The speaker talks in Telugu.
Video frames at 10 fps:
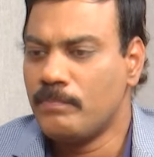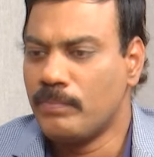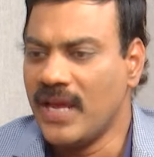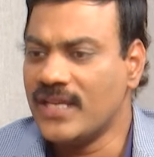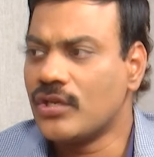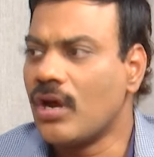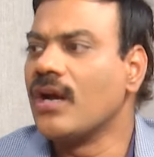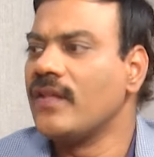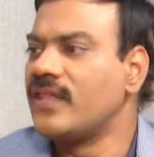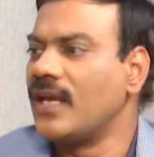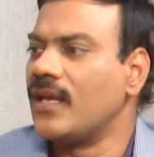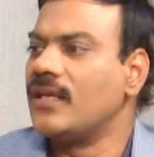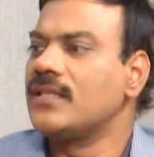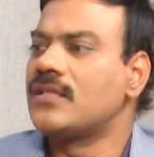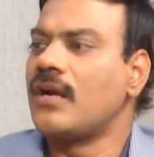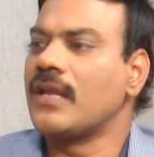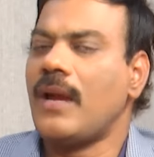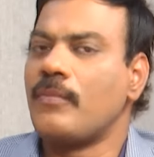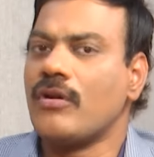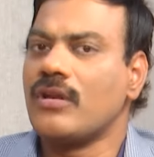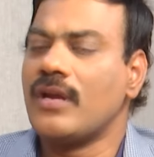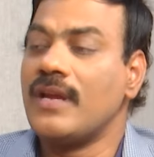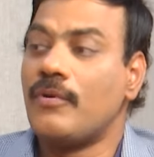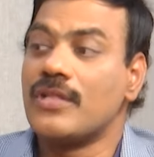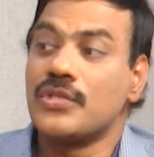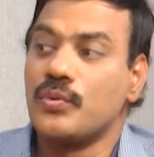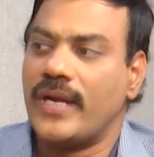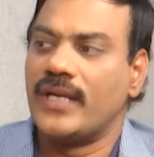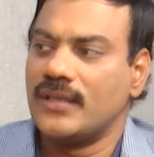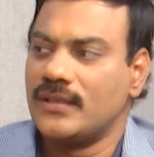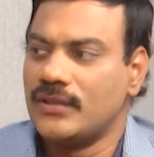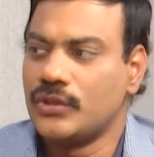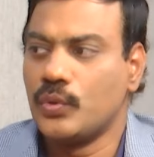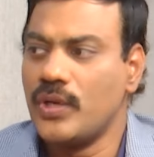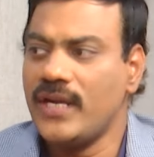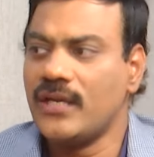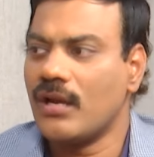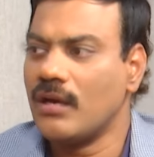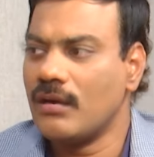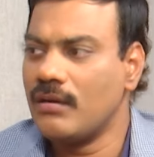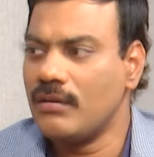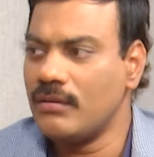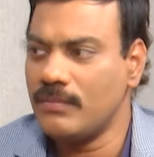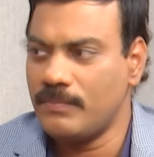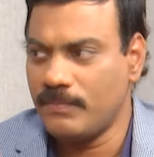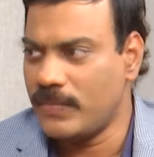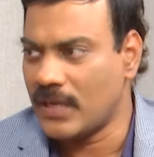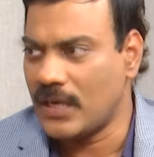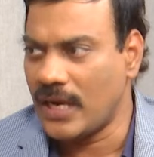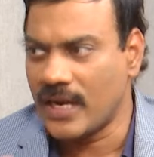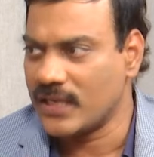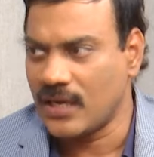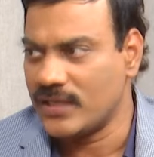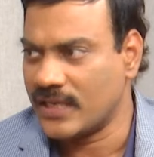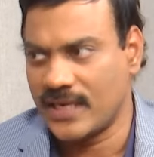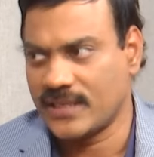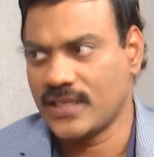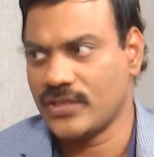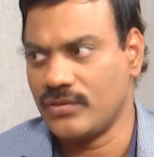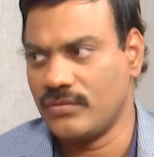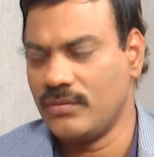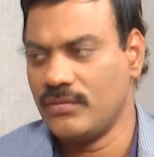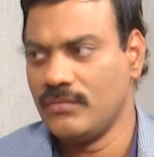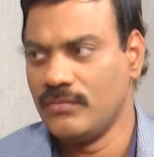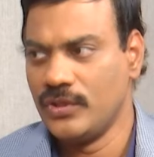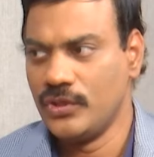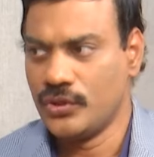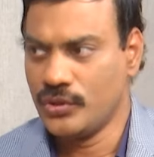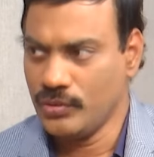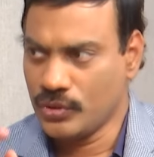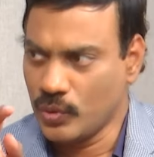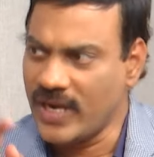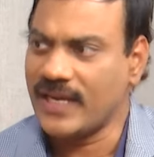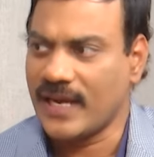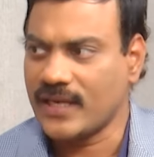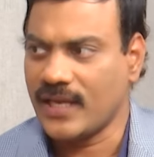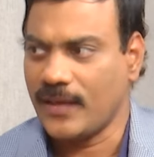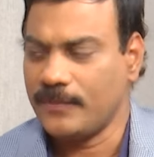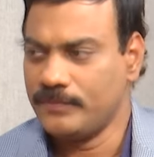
ప్లేస్ రాంగ్ అంతే ఇట్స్ నాట్ ఐఎమ్ నాట్ టాకింగ్ అబౌట్ ద స్టూడెంట్ స్టూడెంట్ రాంగ్ అన్నది కాదు ఇక్కడ డిస్కషన్ స్టూడెంట్ కరెక్టే